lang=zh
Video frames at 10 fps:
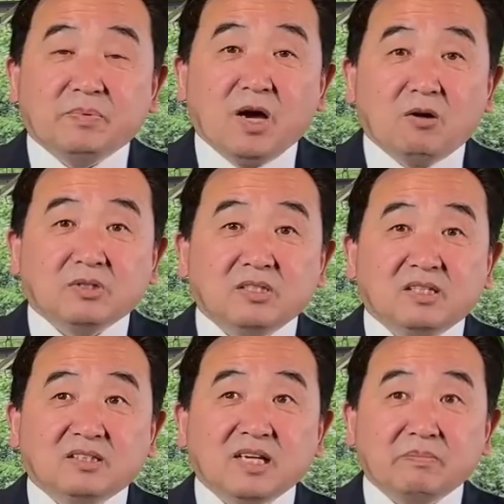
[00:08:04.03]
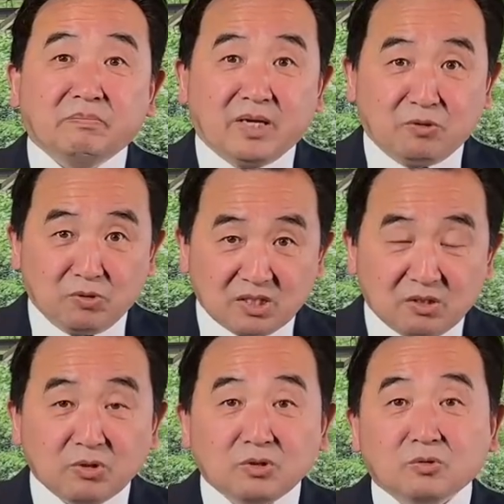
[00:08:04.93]
表示着在美国
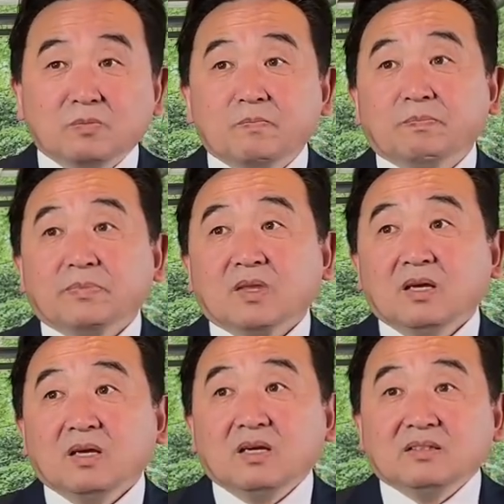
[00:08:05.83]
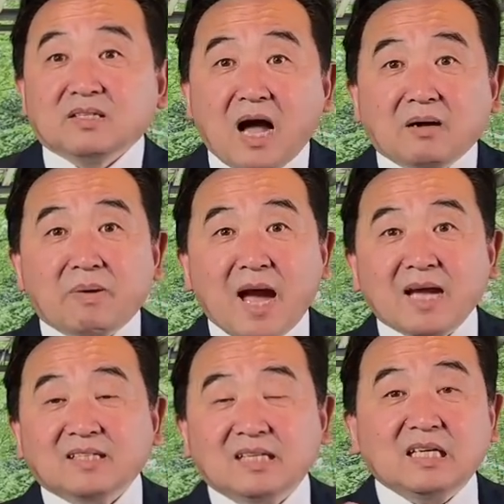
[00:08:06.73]
社会中，党派
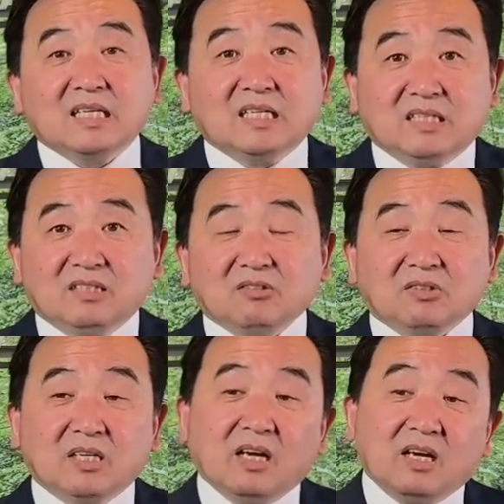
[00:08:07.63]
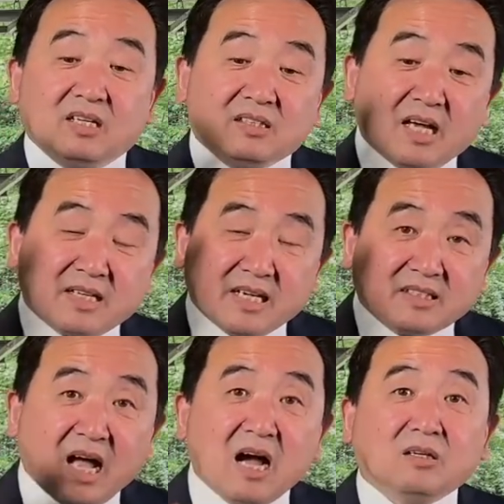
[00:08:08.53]
的利益就是站在
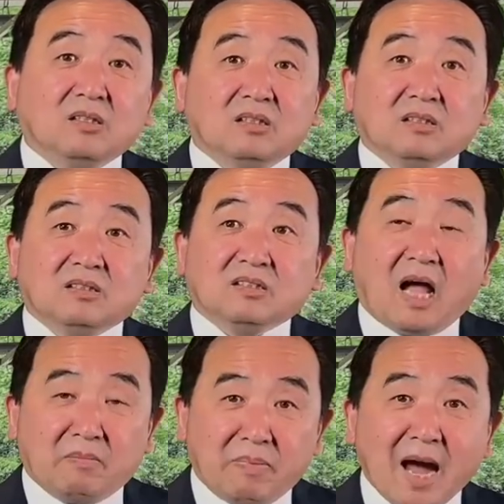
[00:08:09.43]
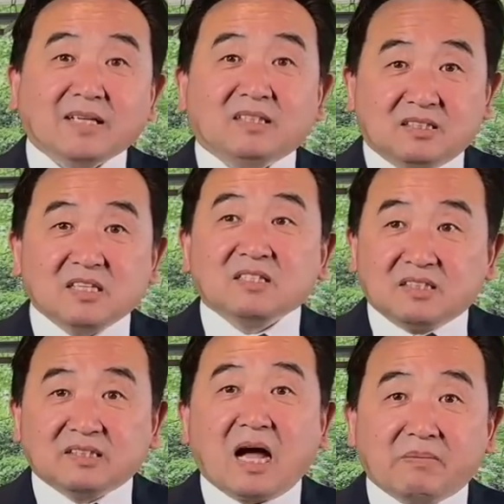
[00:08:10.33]
党、党派的政
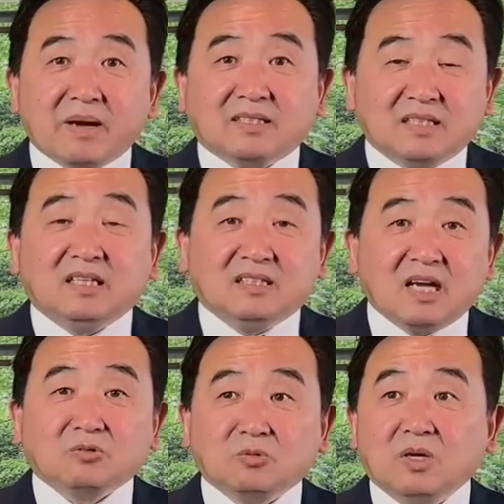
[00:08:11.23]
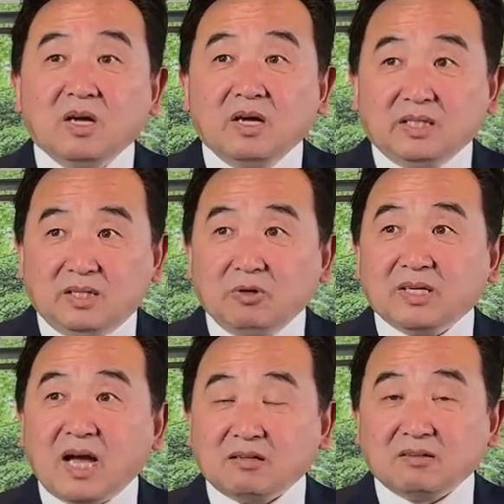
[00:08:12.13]
治党派的利益当中，你会
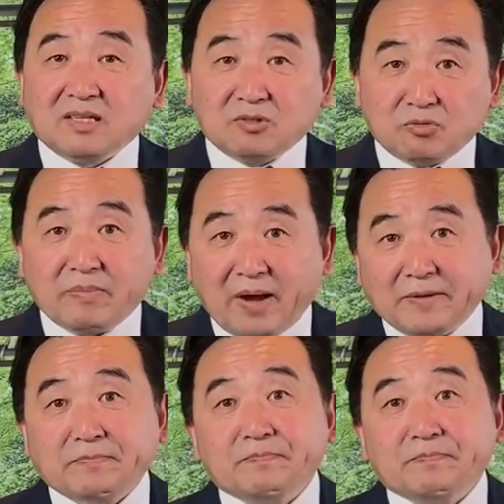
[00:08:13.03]
看到它的衰败。